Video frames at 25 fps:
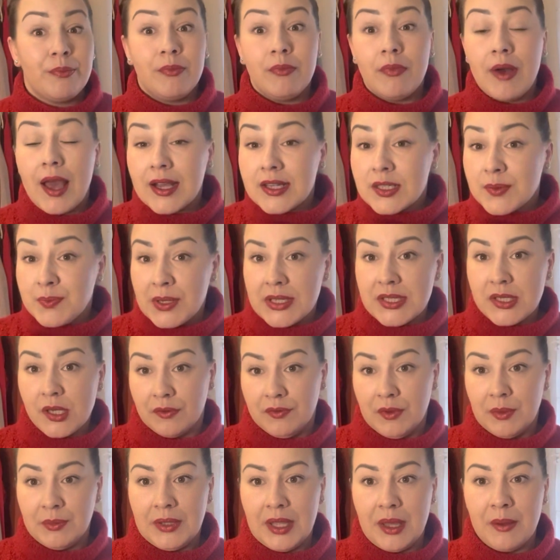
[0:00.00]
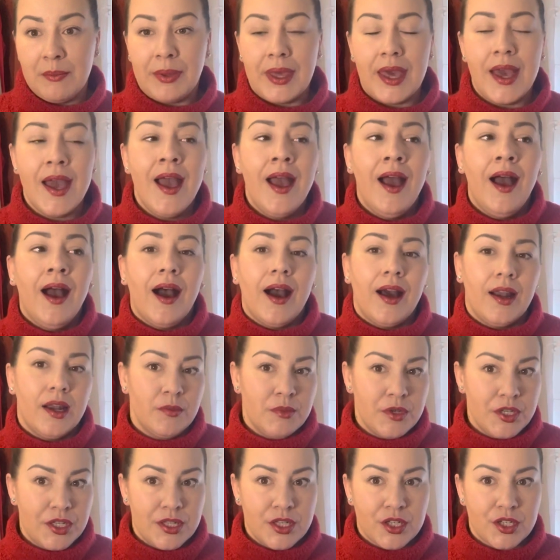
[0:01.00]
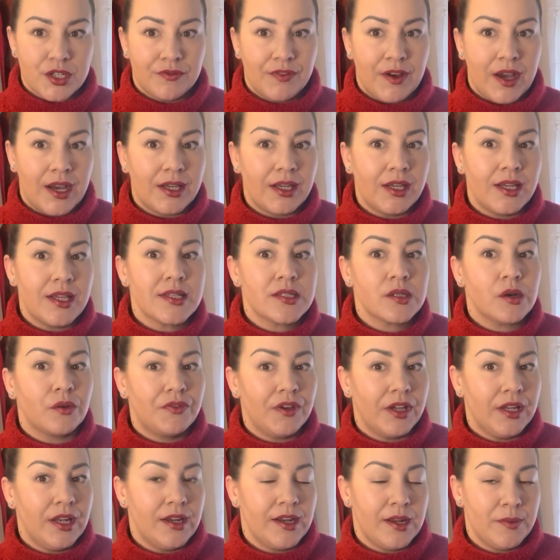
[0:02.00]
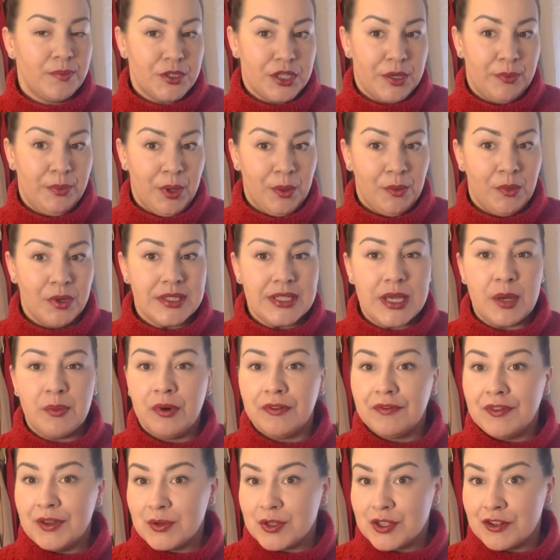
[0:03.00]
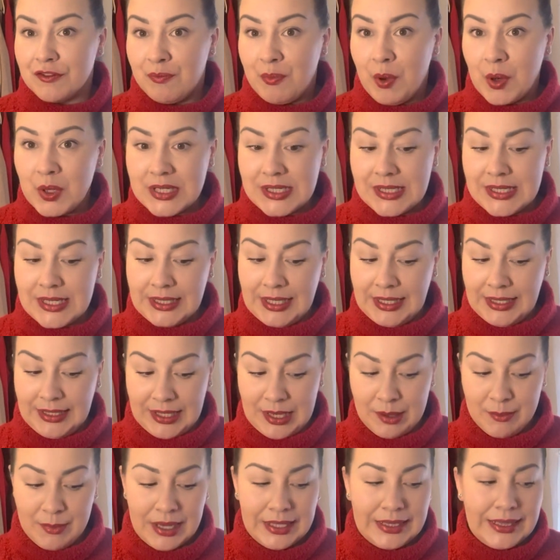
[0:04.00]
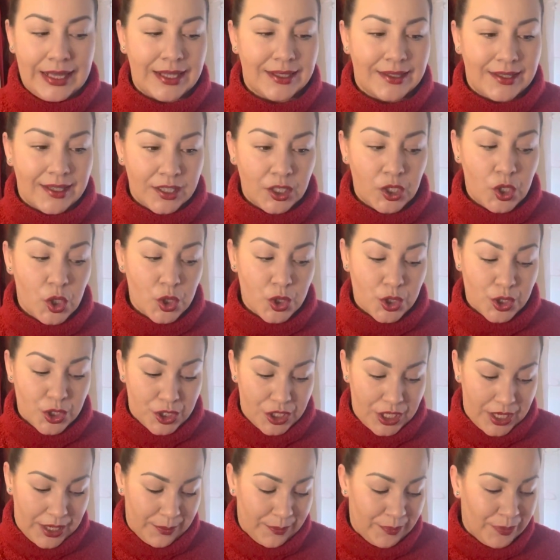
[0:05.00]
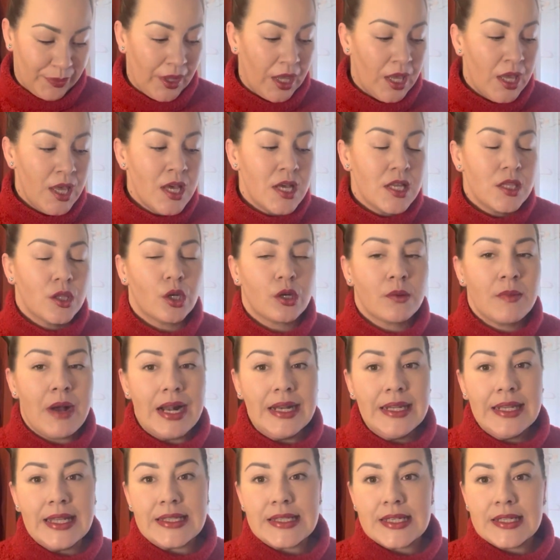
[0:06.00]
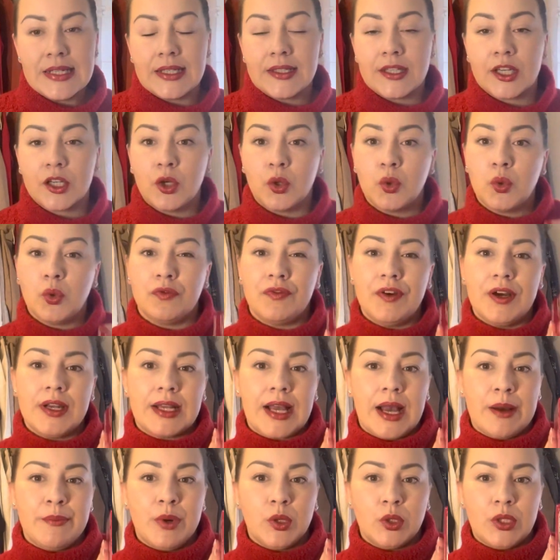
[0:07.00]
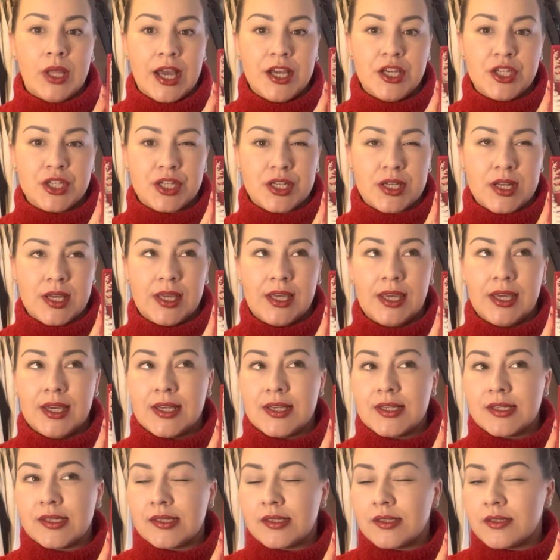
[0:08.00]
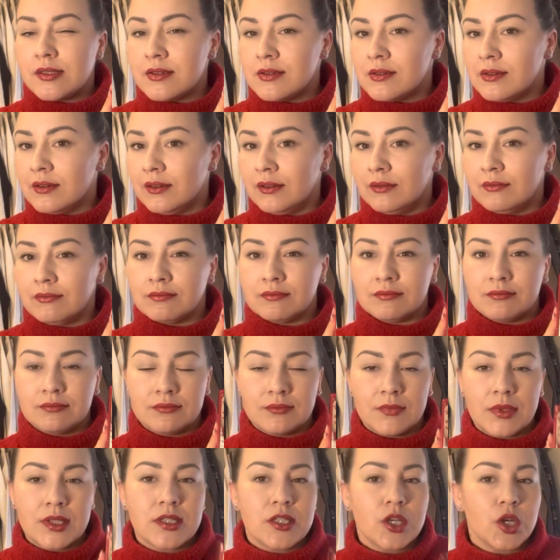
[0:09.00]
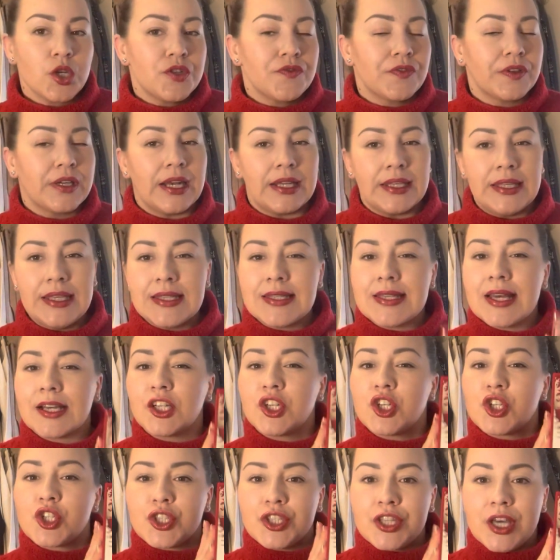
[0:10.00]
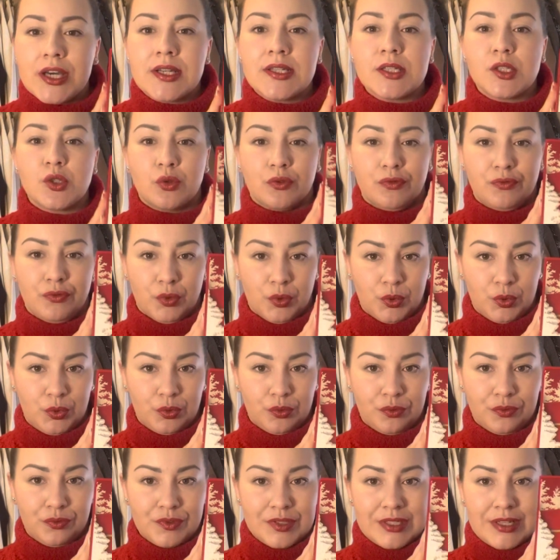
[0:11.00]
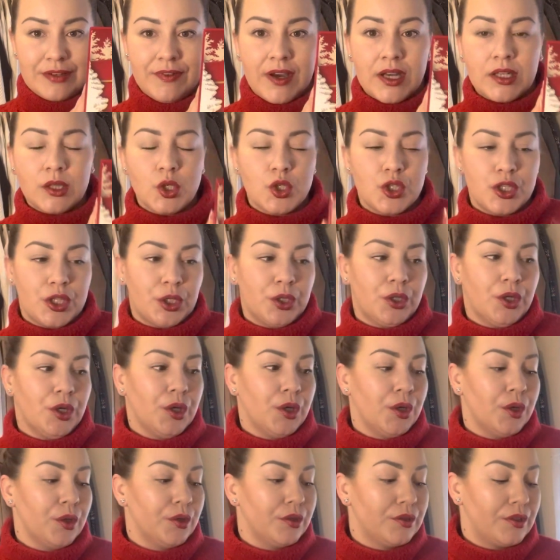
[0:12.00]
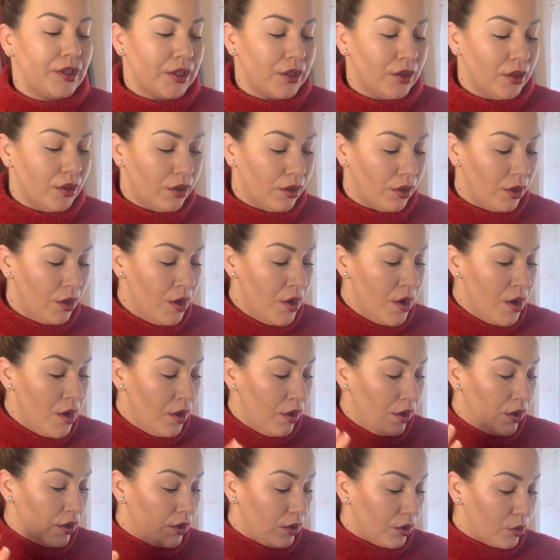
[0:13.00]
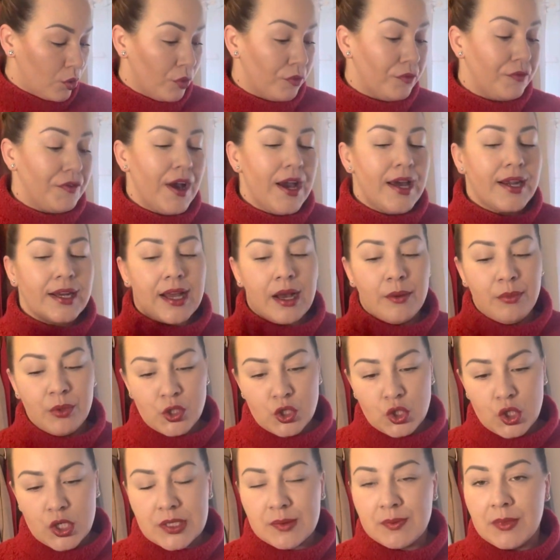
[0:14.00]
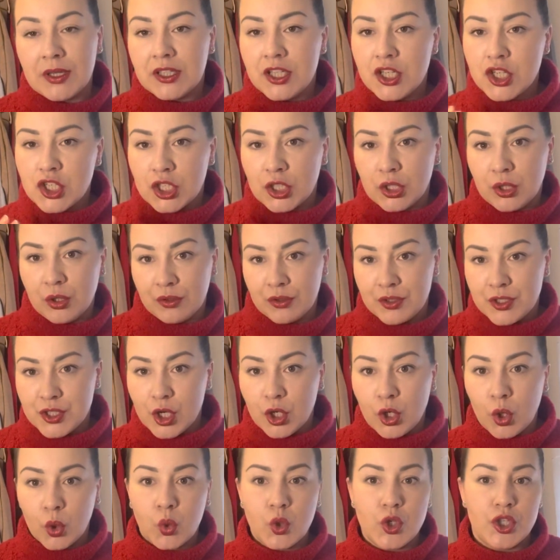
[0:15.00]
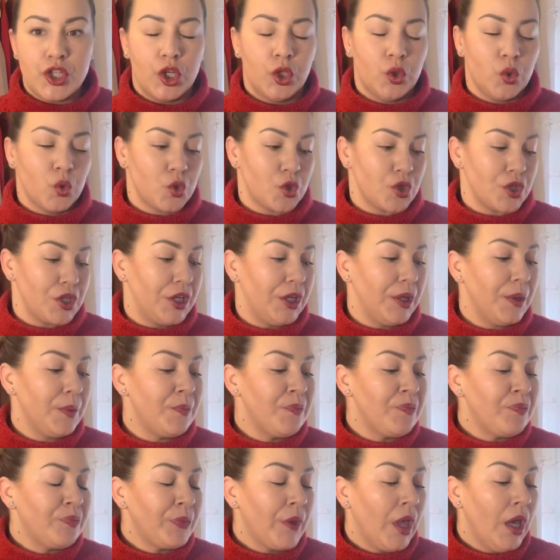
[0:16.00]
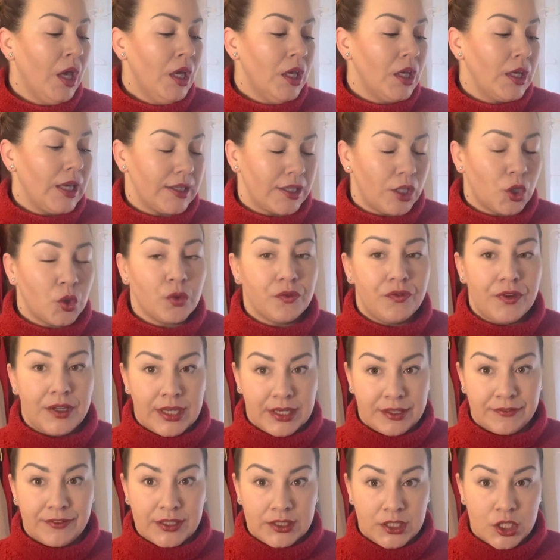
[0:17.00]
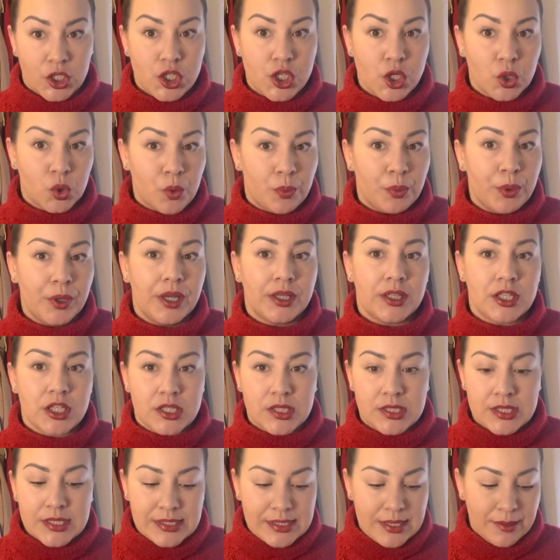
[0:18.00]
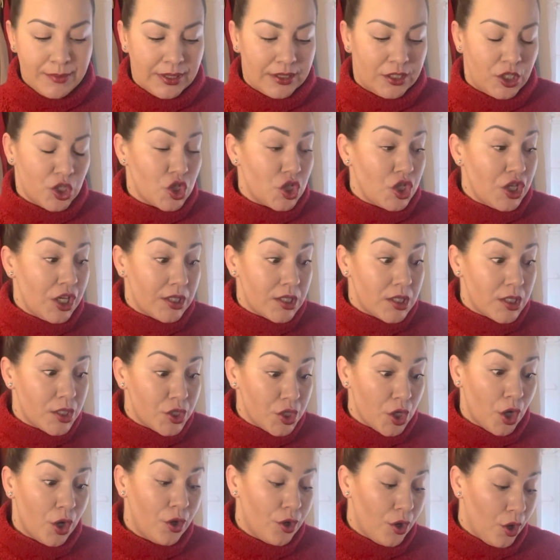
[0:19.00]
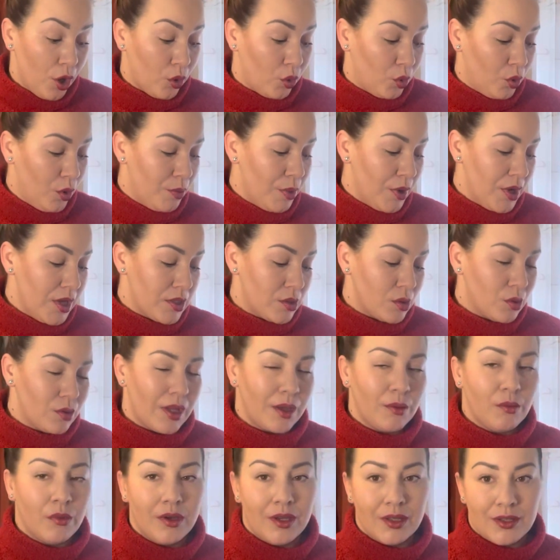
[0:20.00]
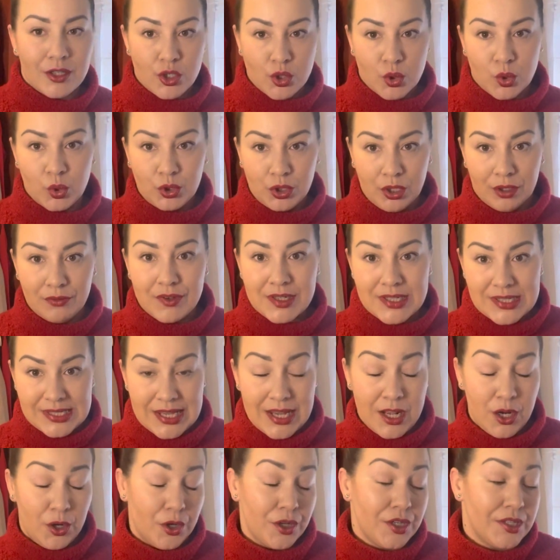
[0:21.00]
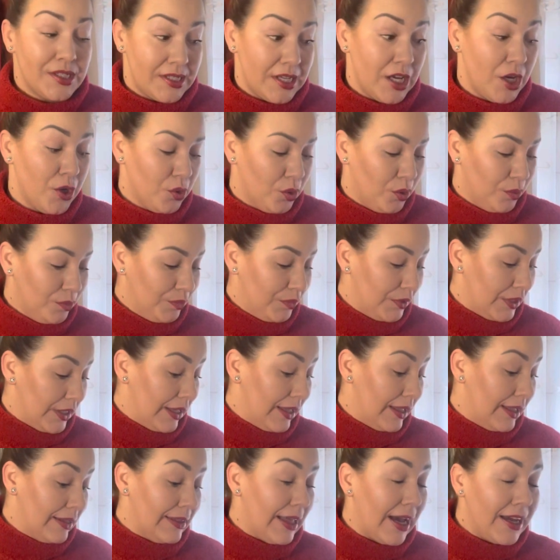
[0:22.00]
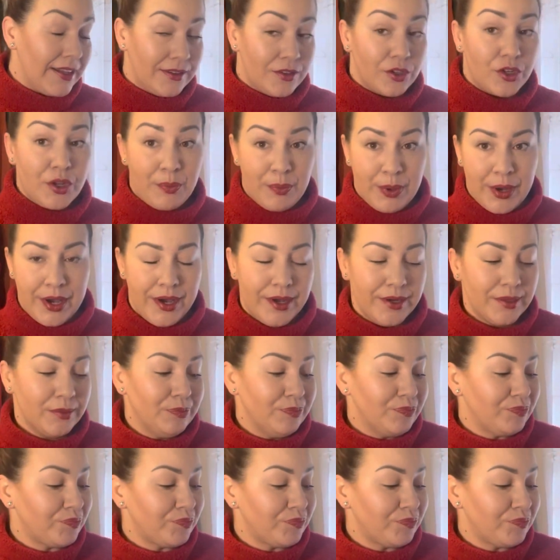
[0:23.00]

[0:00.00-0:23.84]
ekspresowym tempie, ale myślę, że w Anglii jest o wiele lepsza promocja, bo wiem, że w Polsce jej nie ma, dlatego że normalna cena tego kuferka bodajże jest... Yy, coś w granicach 400 funtów. Zawartość tego, tego e, kuferka bądź kosmetyczki to co roku się różni. Ja ten kuferek faktycznie kupuję też systematycznie co roku, bo jest tutaj moje też kultowe serum, te Night Repair